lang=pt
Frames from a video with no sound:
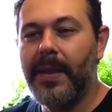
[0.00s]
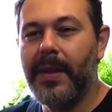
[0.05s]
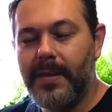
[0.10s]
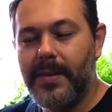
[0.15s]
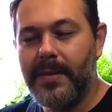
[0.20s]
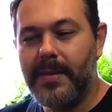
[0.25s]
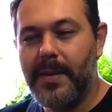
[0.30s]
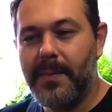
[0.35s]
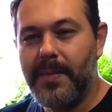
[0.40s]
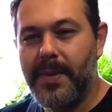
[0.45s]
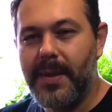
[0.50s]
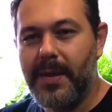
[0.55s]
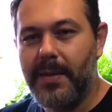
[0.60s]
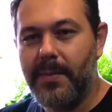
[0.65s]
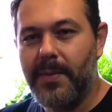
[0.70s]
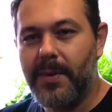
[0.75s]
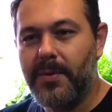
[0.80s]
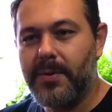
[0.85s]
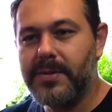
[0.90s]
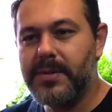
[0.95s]
E também
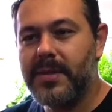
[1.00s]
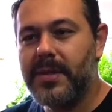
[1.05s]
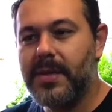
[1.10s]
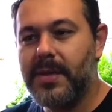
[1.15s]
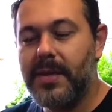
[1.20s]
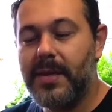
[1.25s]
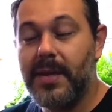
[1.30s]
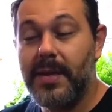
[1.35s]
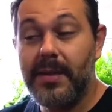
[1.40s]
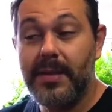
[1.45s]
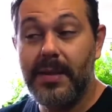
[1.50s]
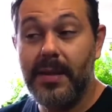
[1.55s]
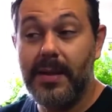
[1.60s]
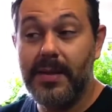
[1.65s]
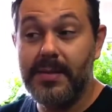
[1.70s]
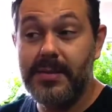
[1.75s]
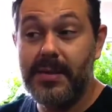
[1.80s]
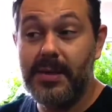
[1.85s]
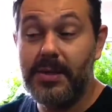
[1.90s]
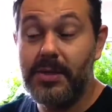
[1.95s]
uma coisa que é
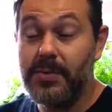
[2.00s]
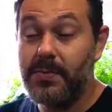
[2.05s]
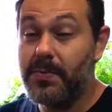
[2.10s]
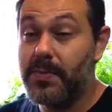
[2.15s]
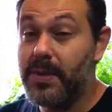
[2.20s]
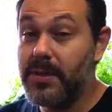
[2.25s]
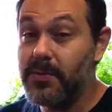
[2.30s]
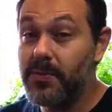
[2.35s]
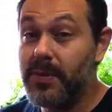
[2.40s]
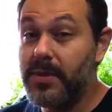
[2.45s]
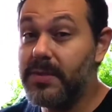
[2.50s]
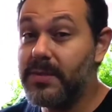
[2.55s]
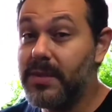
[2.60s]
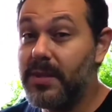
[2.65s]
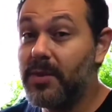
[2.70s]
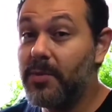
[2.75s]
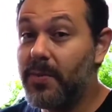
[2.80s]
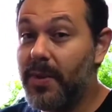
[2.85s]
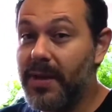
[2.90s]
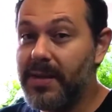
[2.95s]
interessante, mesmo ele
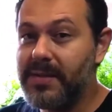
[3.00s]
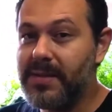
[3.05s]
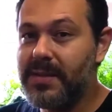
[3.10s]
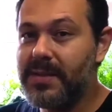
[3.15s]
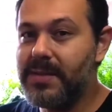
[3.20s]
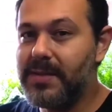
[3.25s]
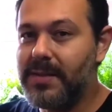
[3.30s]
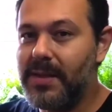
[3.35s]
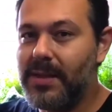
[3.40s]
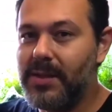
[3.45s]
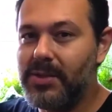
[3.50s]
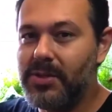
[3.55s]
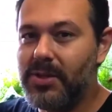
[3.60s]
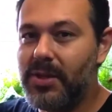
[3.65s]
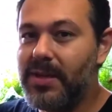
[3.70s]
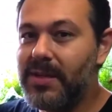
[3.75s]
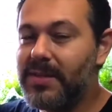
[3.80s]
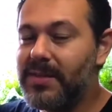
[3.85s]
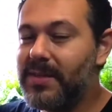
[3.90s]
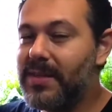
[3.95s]
sendo mais resistente,
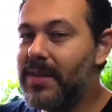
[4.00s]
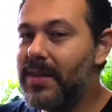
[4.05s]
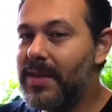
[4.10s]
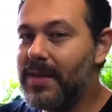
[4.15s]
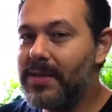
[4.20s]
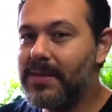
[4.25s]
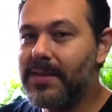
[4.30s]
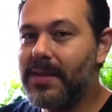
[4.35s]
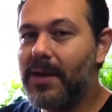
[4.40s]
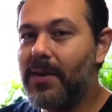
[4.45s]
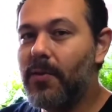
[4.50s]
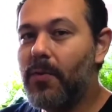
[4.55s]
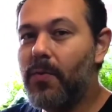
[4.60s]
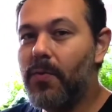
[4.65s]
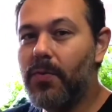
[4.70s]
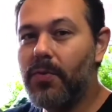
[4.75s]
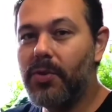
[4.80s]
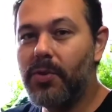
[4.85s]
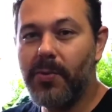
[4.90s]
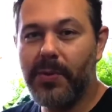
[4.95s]
ele se risca com
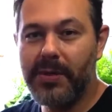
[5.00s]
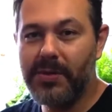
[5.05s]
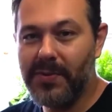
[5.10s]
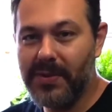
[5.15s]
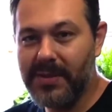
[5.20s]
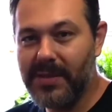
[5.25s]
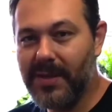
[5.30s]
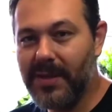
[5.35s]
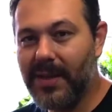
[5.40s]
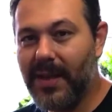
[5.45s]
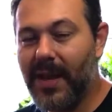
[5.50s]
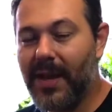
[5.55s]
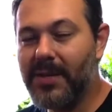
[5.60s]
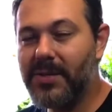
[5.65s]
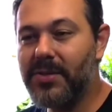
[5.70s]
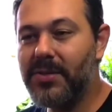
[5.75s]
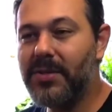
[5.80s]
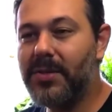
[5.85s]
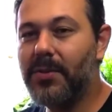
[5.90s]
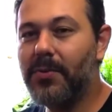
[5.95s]
muito mais
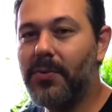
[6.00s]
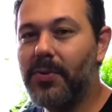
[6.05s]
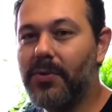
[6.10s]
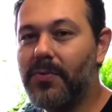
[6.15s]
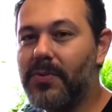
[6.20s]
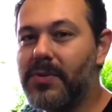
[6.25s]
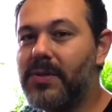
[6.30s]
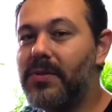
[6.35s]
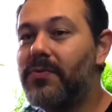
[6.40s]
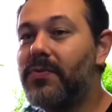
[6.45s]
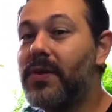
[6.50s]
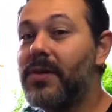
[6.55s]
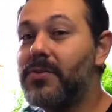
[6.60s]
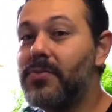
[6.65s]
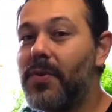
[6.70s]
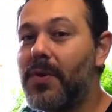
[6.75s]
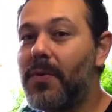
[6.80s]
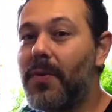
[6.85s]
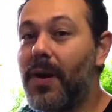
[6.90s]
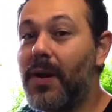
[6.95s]
facilidade. Então, quando você faz
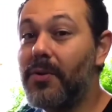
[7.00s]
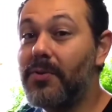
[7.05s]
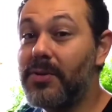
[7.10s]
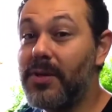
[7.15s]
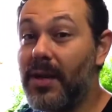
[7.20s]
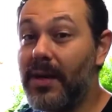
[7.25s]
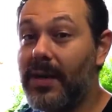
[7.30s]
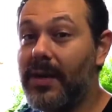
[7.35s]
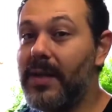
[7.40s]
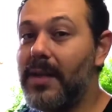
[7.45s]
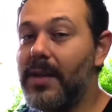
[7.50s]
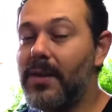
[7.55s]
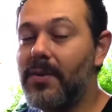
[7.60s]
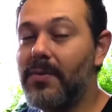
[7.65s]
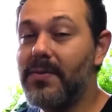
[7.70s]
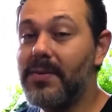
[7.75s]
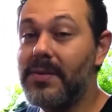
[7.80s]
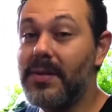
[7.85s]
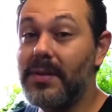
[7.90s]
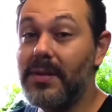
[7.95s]
um aquário de
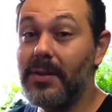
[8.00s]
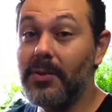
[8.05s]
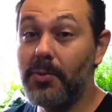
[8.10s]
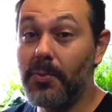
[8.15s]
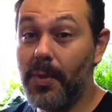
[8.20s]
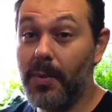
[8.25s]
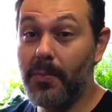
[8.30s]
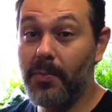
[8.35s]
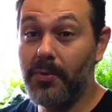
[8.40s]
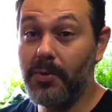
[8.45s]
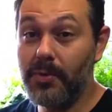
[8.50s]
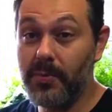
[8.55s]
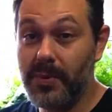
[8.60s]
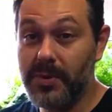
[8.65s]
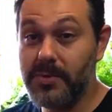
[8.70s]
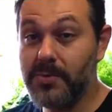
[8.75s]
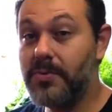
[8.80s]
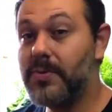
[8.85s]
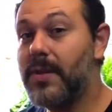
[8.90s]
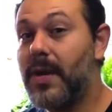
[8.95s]
acrílico, você tem que tomar muito
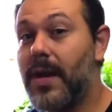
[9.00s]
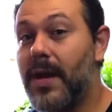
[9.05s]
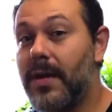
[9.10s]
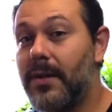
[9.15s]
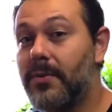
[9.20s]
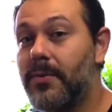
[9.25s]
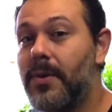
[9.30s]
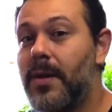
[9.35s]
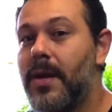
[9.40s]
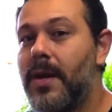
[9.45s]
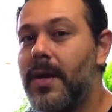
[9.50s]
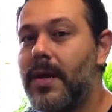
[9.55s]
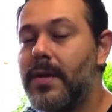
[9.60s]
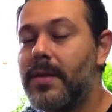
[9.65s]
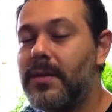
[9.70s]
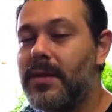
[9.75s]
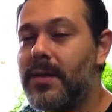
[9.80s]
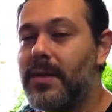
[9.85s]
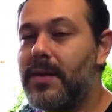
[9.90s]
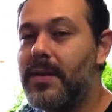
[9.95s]
mais cuidado,
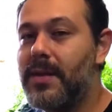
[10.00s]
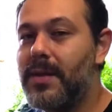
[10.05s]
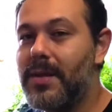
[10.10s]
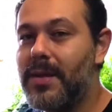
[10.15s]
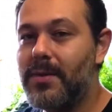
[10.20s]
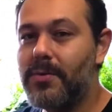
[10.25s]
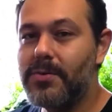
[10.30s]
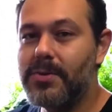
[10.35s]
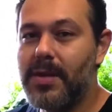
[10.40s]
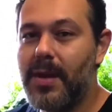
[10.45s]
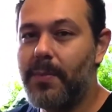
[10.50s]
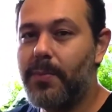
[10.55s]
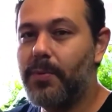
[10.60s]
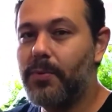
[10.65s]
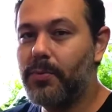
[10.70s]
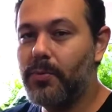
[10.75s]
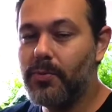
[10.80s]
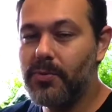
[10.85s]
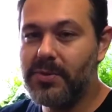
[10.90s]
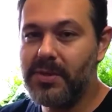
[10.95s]
tem que usar
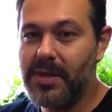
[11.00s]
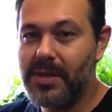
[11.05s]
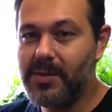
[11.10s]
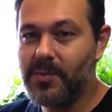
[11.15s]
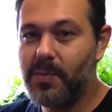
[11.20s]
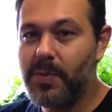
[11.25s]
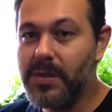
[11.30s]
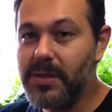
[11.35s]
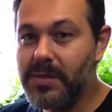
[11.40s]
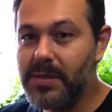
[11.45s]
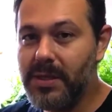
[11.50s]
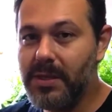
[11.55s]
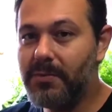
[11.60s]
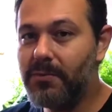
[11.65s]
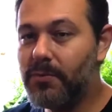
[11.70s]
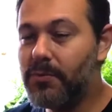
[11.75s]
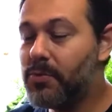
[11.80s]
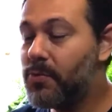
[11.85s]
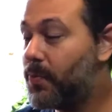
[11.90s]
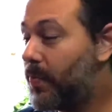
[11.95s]
produtos
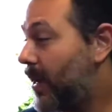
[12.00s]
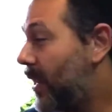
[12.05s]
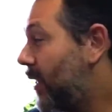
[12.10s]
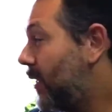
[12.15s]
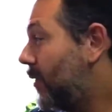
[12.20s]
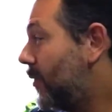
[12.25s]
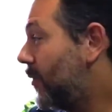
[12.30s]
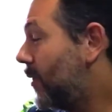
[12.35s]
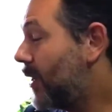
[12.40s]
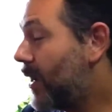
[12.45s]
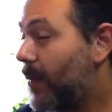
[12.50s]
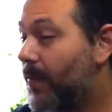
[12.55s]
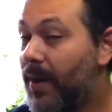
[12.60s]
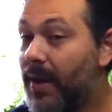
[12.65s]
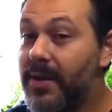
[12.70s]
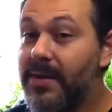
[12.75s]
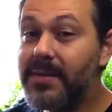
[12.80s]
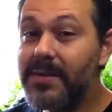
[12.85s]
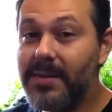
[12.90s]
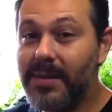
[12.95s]
específicos para não
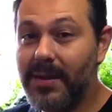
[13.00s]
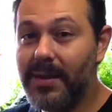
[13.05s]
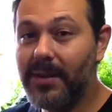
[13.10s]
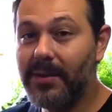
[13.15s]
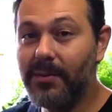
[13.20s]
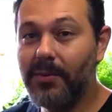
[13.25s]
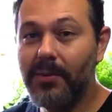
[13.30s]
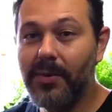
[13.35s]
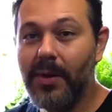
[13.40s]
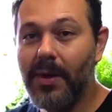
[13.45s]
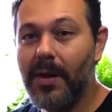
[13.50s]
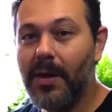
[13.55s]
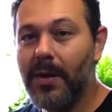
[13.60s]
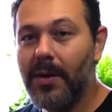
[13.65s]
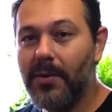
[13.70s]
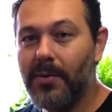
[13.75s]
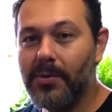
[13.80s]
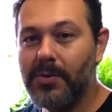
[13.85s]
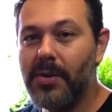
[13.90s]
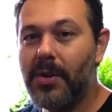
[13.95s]
acabar riscando
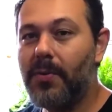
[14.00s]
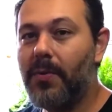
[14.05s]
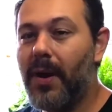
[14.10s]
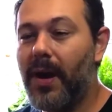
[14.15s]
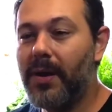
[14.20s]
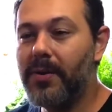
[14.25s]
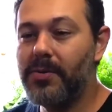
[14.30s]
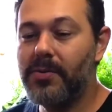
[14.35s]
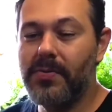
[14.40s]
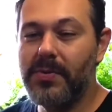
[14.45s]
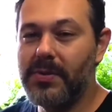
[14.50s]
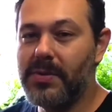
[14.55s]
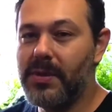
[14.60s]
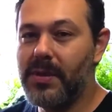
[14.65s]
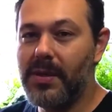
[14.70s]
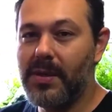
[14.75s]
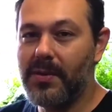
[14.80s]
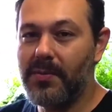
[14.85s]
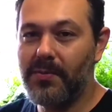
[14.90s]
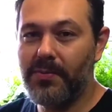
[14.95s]
os aquários. Se
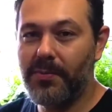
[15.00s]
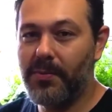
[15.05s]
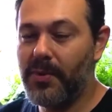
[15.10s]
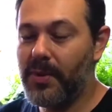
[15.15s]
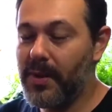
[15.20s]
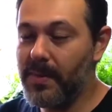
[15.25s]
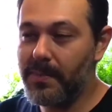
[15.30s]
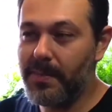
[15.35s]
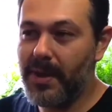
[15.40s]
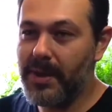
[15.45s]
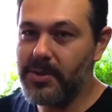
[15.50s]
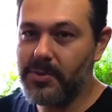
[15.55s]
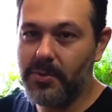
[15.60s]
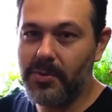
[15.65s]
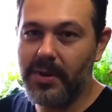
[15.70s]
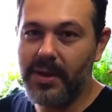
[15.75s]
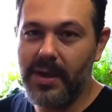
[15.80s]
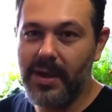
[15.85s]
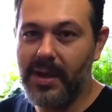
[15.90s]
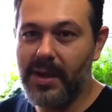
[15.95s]
você for limpar de
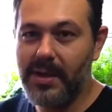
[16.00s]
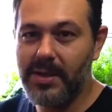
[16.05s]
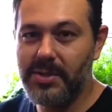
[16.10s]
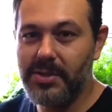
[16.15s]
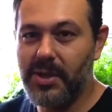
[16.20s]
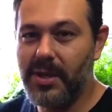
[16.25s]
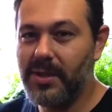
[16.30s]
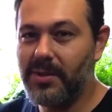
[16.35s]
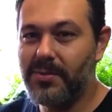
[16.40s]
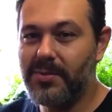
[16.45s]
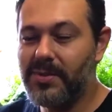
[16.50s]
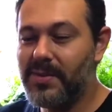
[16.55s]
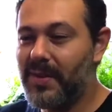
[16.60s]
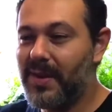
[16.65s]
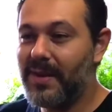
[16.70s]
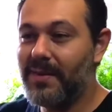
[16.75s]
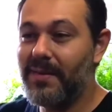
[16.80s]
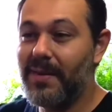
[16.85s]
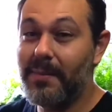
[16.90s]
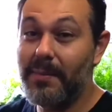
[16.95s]
qualquer jeito, você
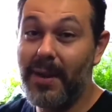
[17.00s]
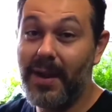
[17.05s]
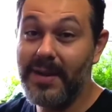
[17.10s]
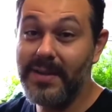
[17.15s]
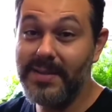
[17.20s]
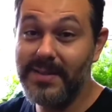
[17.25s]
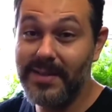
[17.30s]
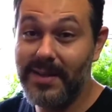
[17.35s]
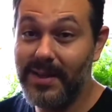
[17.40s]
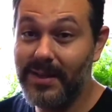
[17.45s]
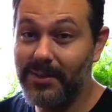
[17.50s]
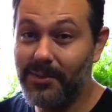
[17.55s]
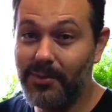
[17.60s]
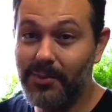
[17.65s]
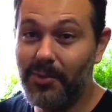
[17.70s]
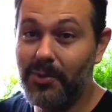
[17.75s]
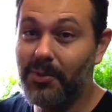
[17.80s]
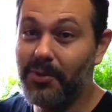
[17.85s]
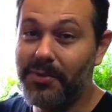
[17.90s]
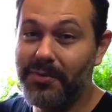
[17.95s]
vai acabar riscando
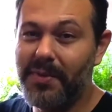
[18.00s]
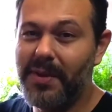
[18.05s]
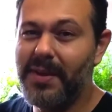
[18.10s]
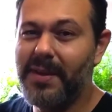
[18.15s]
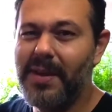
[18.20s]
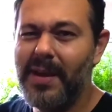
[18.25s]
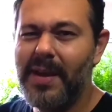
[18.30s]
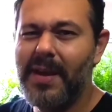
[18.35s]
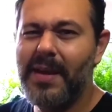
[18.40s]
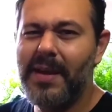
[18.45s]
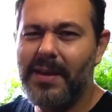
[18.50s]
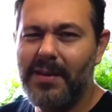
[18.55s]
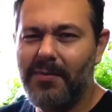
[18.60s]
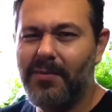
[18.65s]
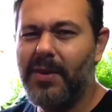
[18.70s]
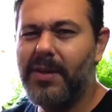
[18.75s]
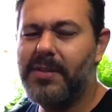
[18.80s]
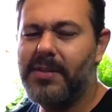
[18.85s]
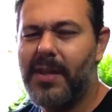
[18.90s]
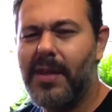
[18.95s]
todo e vai,
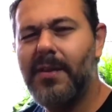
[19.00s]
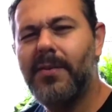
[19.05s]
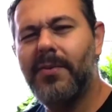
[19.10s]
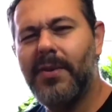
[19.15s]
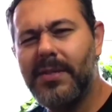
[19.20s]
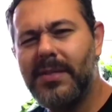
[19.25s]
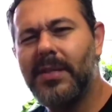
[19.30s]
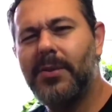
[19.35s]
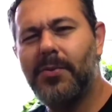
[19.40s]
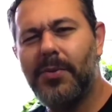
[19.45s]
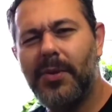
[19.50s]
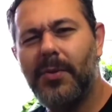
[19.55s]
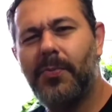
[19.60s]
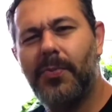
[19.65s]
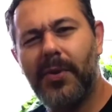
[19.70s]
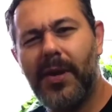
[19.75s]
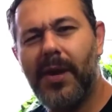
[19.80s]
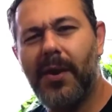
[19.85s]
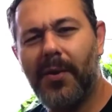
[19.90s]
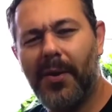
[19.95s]
vai, sair, vai ser doído,
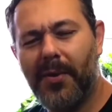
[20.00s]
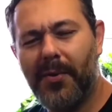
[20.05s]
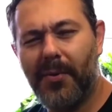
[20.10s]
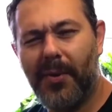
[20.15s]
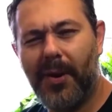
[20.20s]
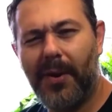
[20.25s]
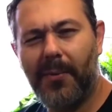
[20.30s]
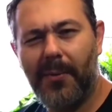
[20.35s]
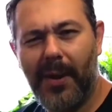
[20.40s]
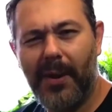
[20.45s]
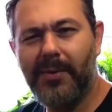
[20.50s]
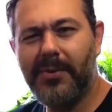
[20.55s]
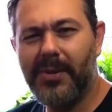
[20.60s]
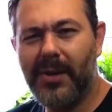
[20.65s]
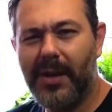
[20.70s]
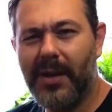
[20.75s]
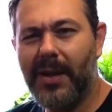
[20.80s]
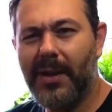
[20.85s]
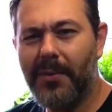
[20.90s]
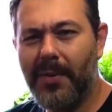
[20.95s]
porque o aquário
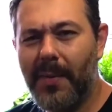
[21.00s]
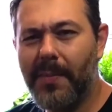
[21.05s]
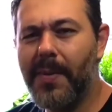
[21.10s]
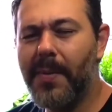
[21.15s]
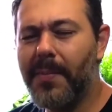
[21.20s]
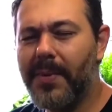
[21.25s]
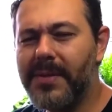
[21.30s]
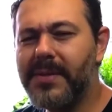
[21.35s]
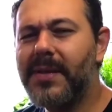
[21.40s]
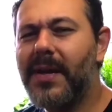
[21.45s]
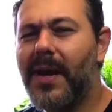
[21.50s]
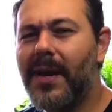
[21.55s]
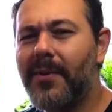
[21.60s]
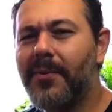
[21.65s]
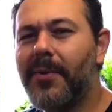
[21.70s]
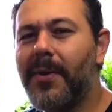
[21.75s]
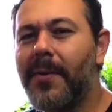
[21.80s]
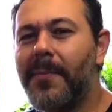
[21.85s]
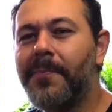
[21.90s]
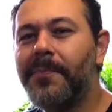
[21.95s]
de acrílico é bem mais
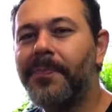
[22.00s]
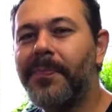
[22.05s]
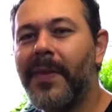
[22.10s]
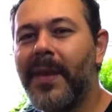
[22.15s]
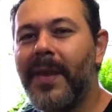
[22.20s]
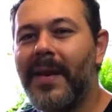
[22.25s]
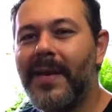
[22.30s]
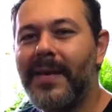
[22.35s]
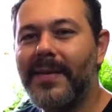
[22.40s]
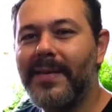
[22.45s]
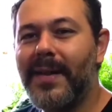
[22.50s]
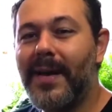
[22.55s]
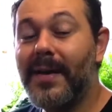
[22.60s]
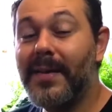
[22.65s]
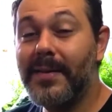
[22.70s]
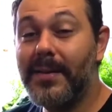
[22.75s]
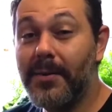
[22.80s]
caro, né? Tá?